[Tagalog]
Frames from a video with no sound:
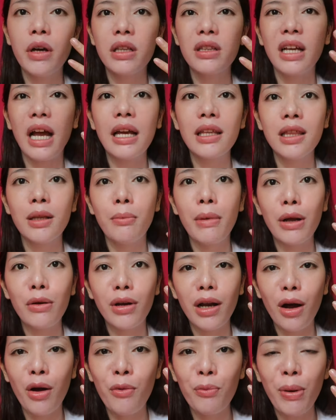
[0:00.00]
At kahit na
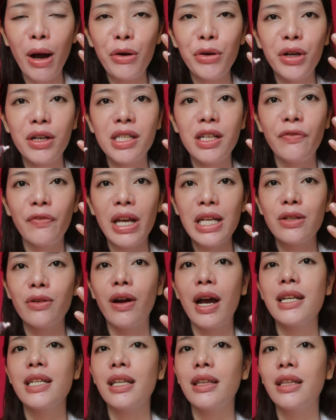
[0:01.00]
meron akong powder sa face ko
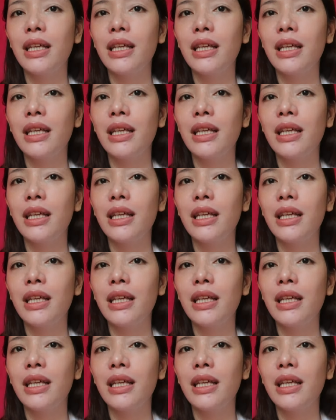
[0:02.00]
guys